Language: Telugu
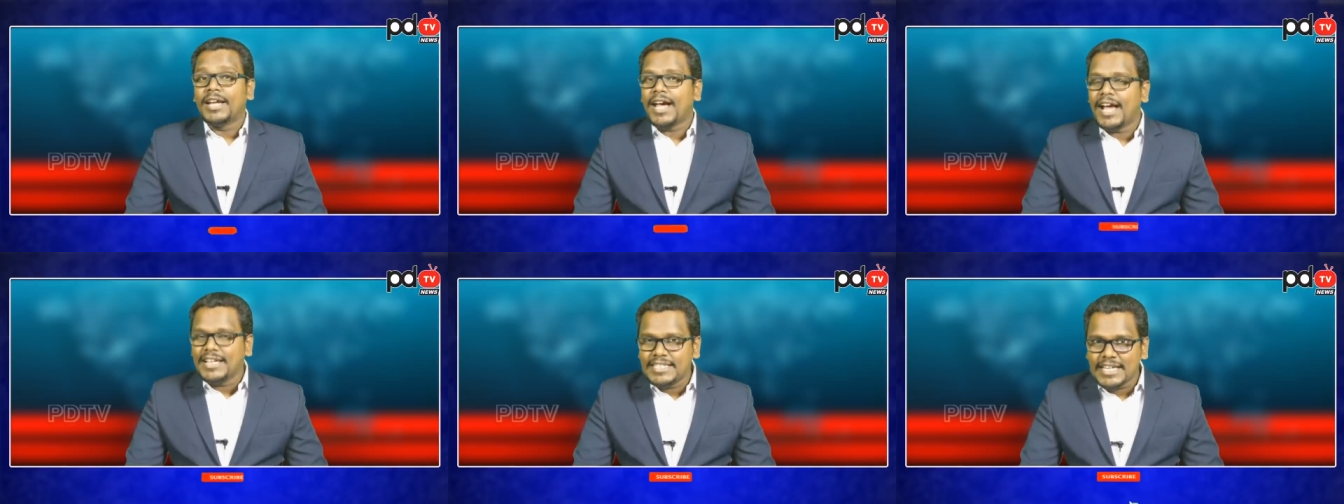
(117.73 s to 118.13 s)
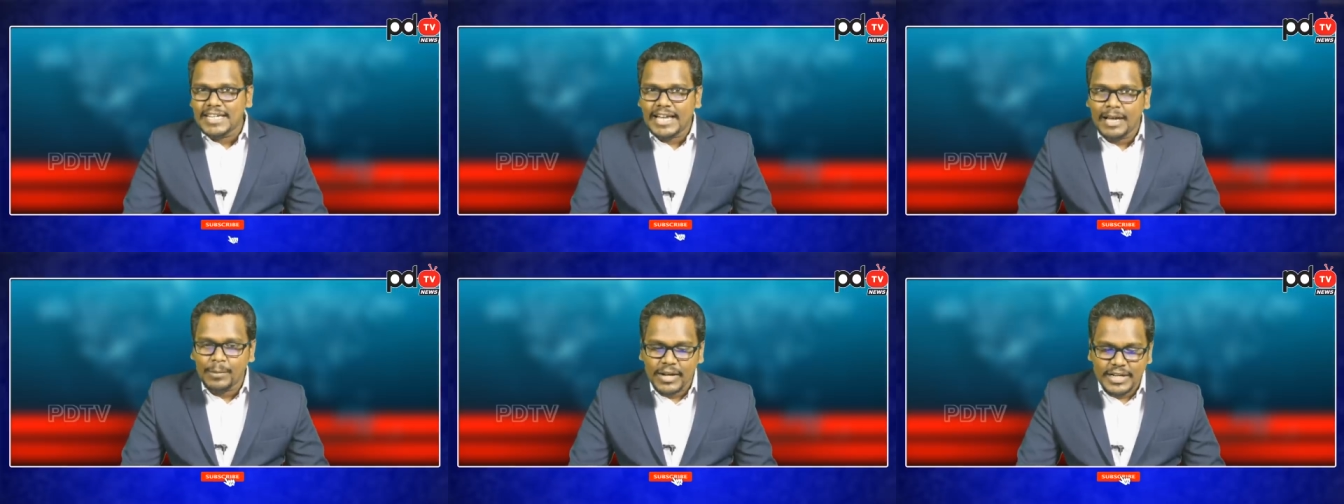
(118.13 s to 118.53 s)

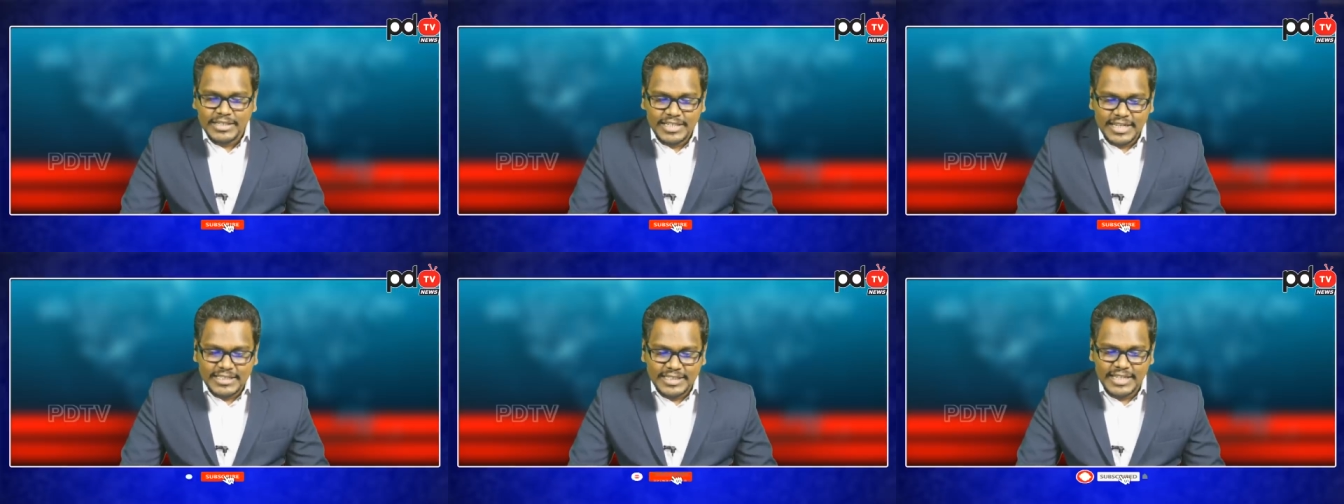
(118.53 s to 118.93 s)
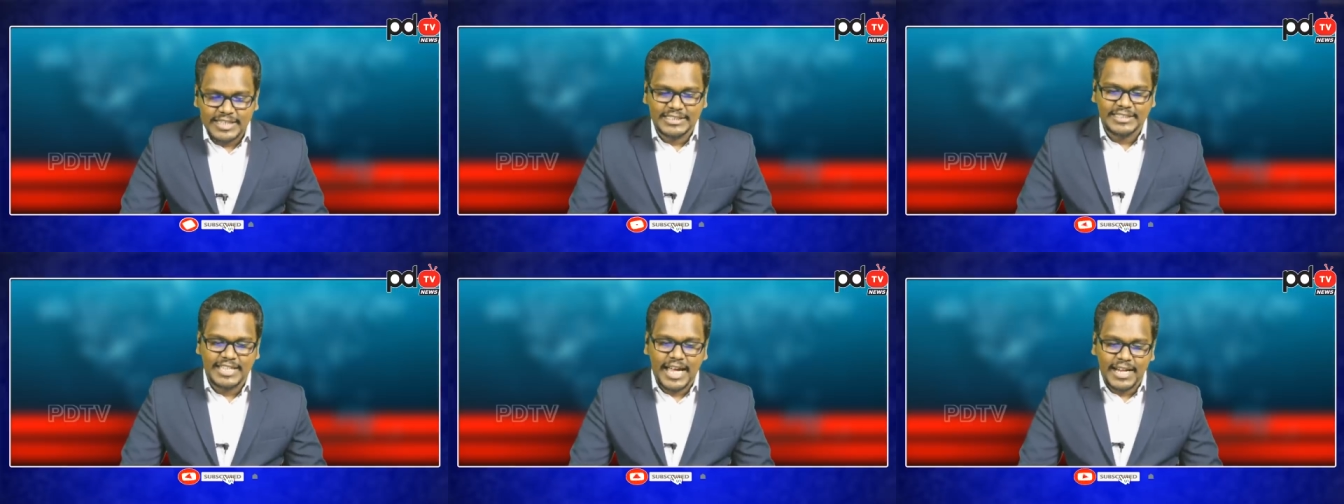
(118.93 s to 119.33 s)
రాజీనామా చేసిన
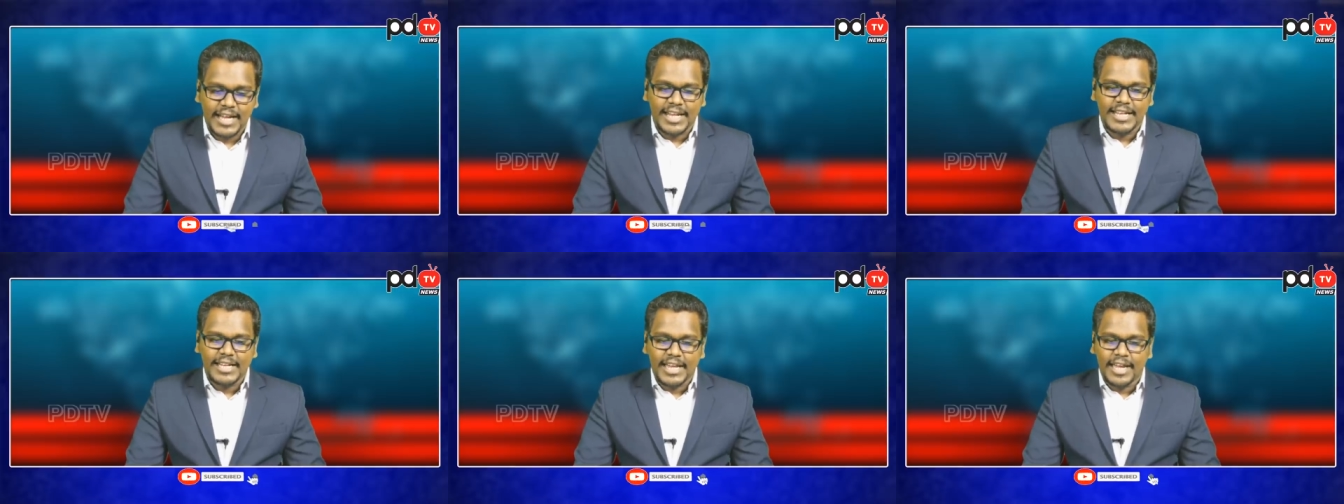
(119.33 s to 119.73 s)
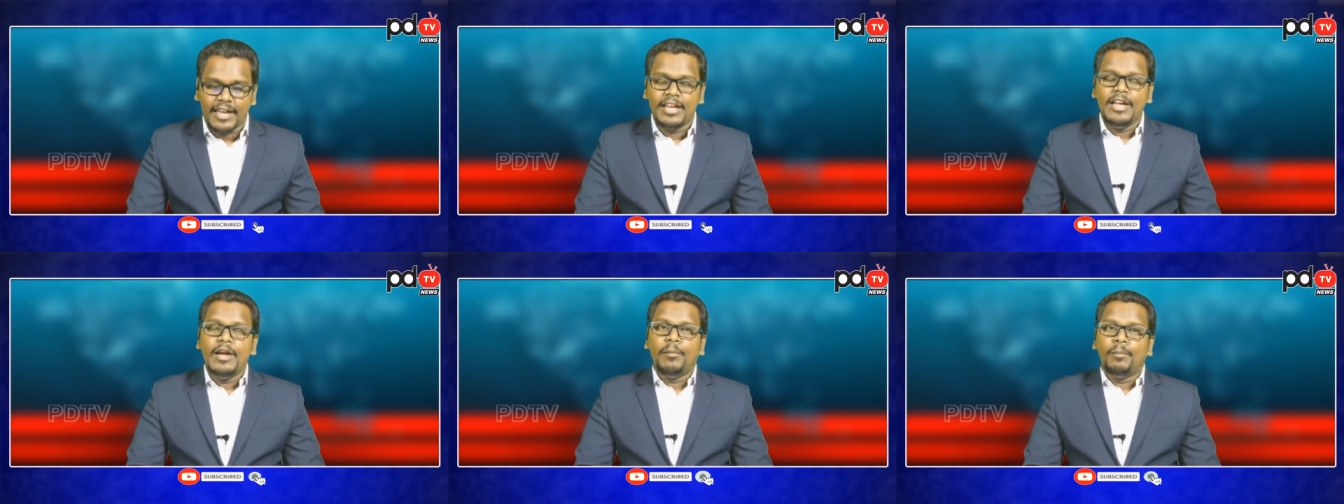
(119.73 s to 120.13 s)
స్థానానికే
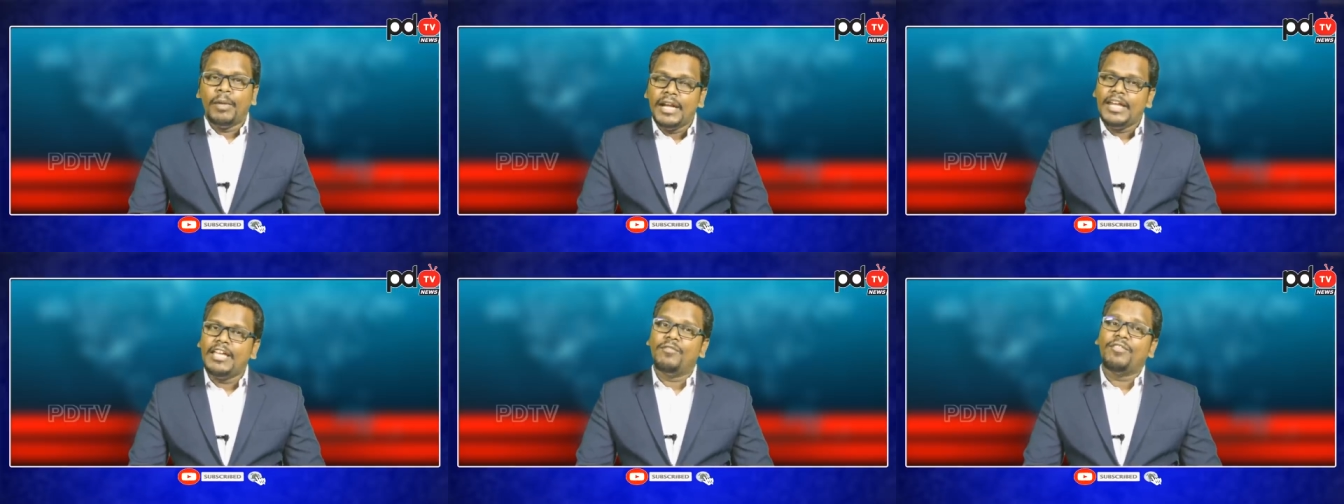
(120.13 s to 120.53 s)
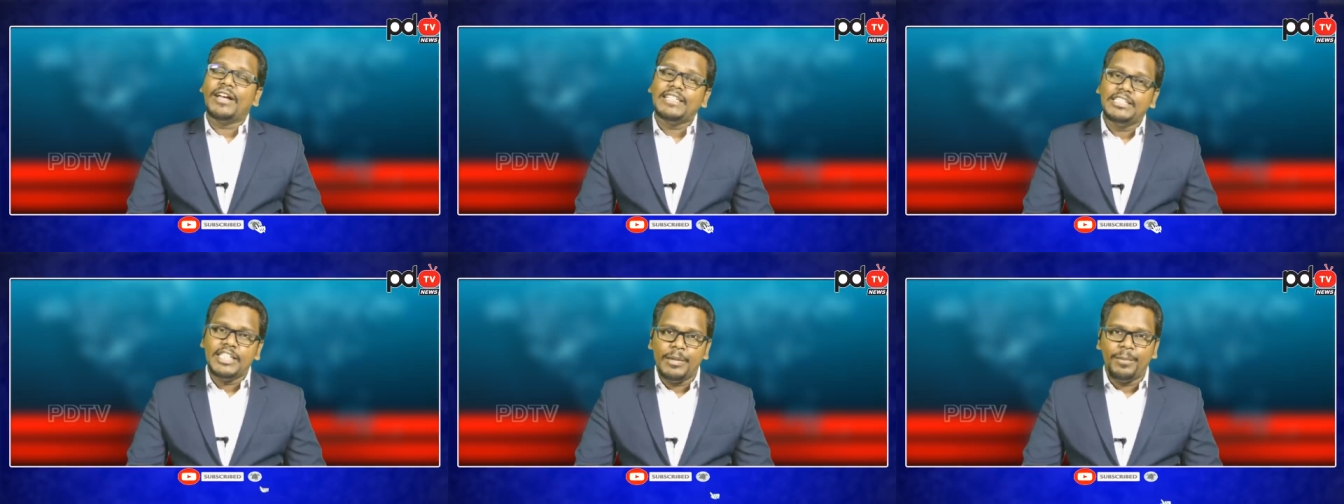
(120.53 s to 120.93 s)
మళ్ళీ
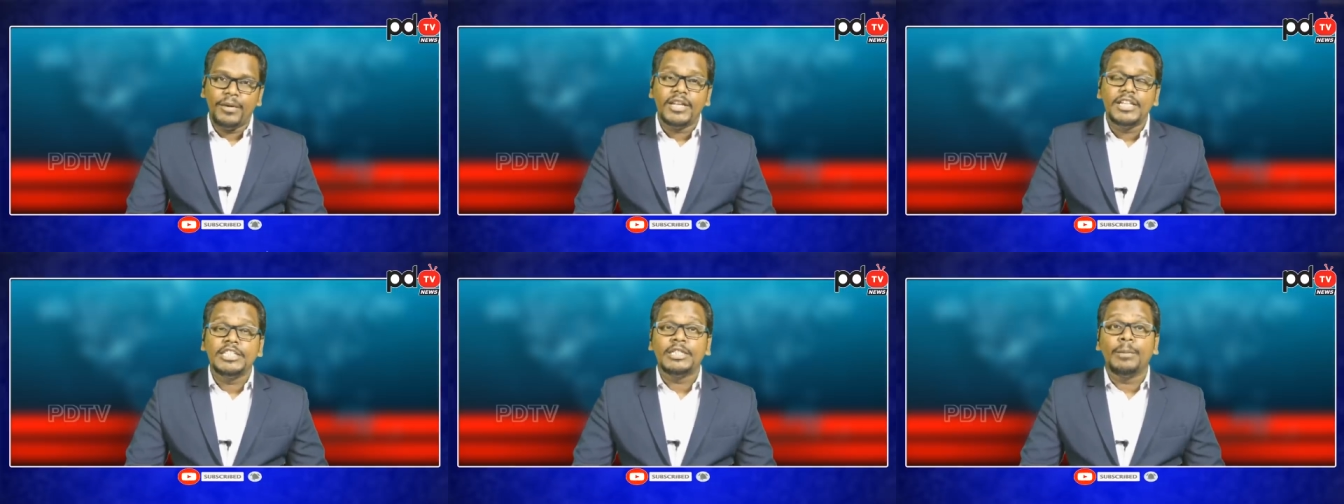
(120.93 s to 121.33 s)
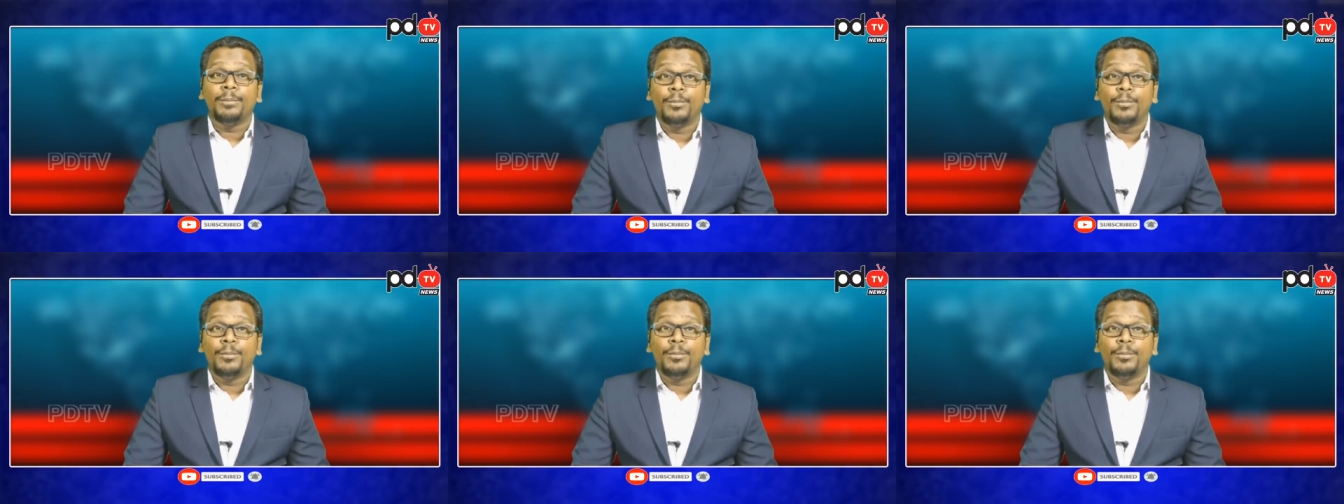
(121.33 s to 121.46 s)
వైసీపీ నుంచి